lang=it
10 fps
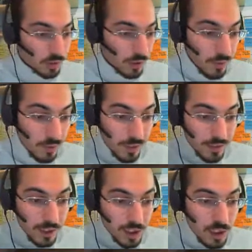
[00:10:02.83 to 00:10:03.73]
cosa,
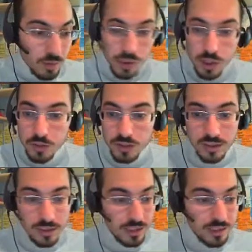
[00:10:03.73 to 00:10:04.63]
da
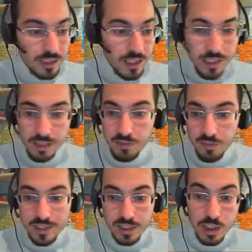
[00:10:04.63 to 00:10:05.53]
566 la
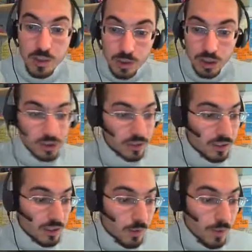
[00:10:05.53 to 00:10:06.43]
difesa,
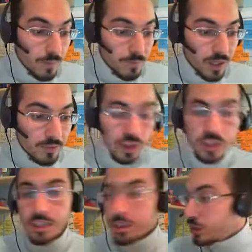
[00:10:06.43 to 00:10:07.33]
569 la
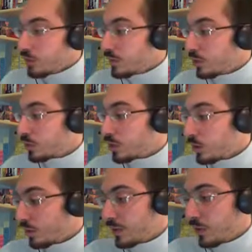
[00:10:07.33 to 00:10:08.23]
velocità da 128 a
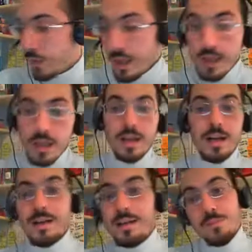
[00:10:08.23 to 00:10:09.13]
129.
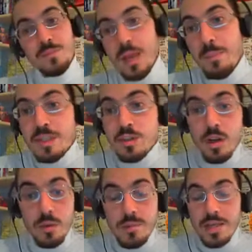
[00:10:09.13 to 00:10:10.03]
Capisco
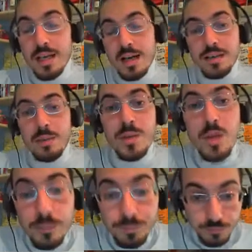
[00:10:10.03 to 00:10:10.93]
che è una minchiata,
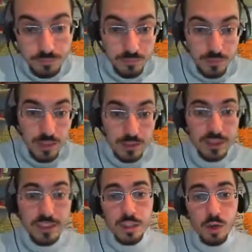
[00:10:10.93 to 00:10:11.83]
però
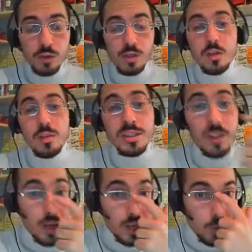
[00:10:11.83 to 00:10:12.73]
Tenete conto che
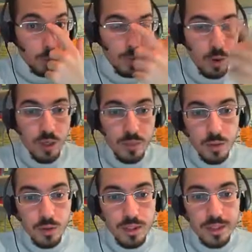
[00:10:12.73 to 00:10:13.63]
questo è un
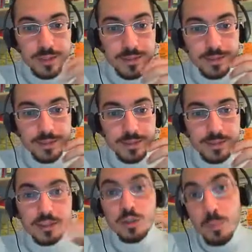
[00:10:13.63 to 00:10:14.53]
Pokémon
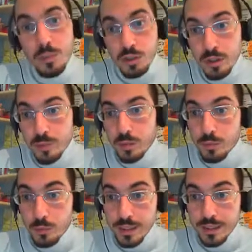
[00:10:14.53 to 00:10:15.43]
eh, di doppio
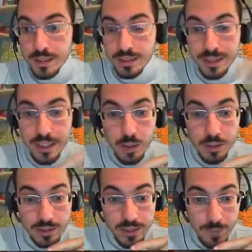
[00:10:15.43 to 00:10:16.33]
tipo, quindi se io
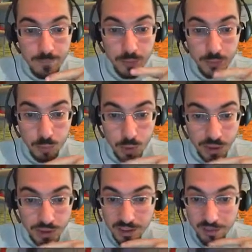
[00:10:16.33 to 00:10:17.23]
ad esempio
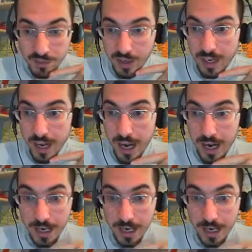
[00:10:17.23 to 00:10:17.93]
riuscissi a fare